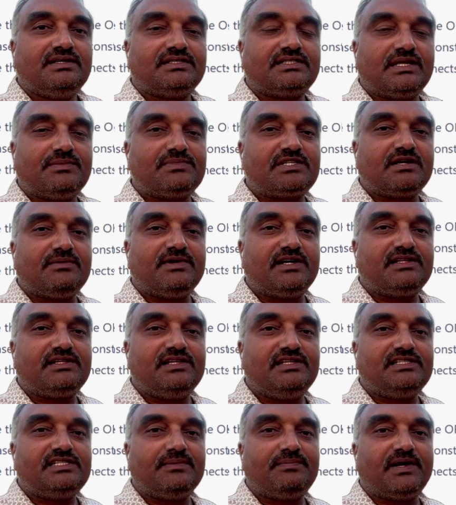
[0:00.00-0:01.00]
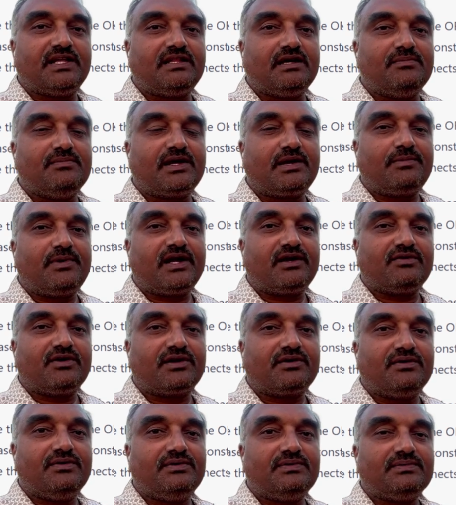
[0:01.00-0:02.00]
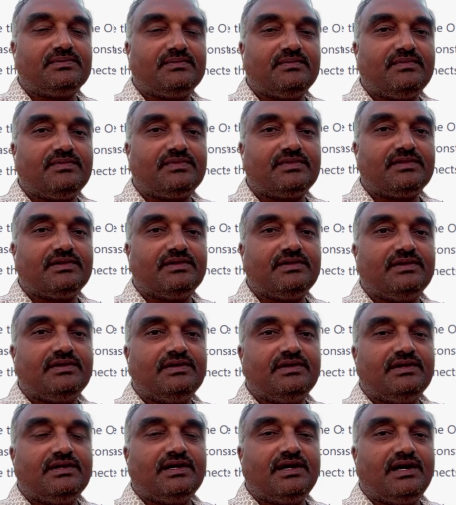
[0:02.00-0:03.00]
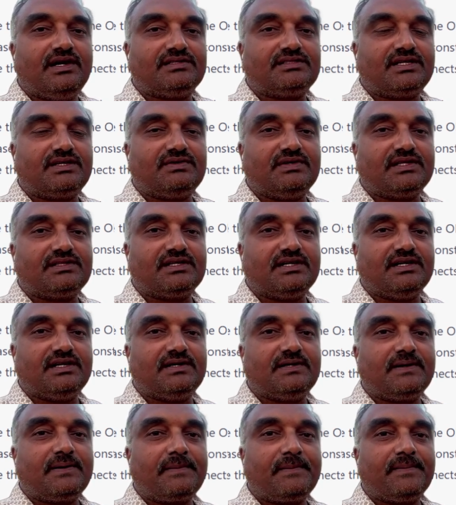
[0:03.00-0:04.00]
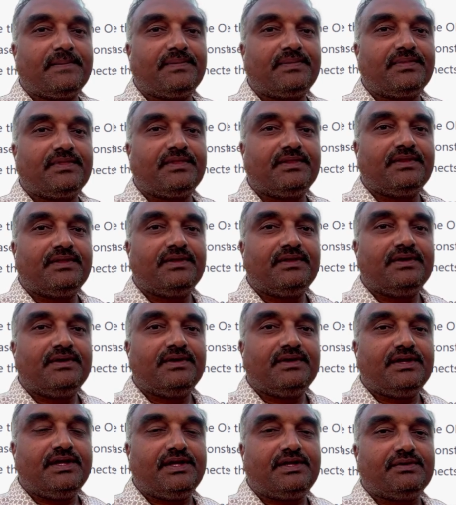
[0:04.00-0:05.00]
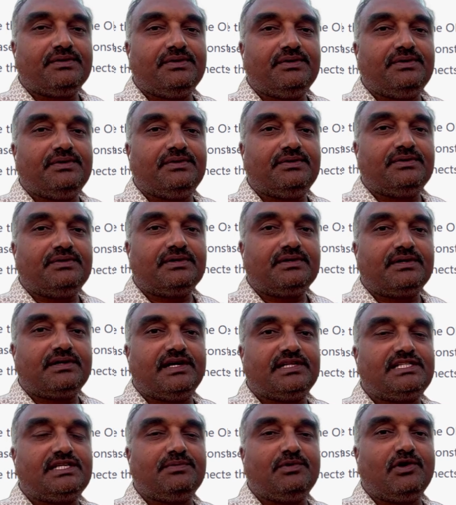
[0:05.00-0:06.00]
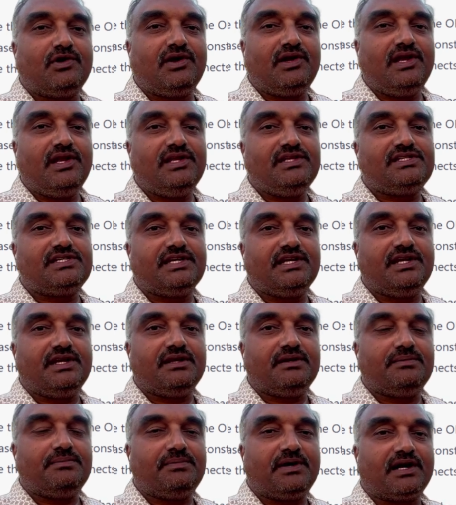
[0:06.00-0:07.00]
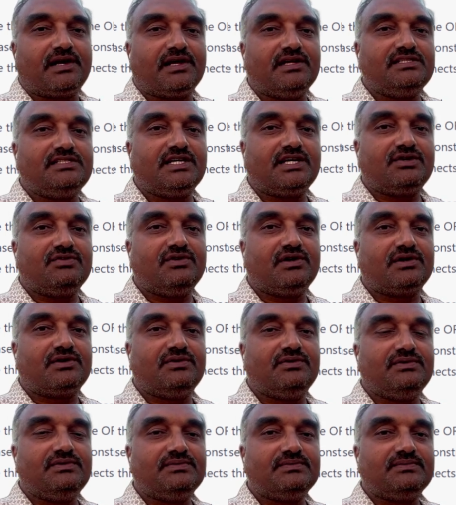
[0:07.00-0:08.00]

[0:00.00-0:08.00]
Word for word: శంషాబాద్ నుంచి పెదంబరపేట వరకు ఆ తర్వాత ఇటు గచ్చిబౌలి నుంచి పటాన్ చెరువు వరకు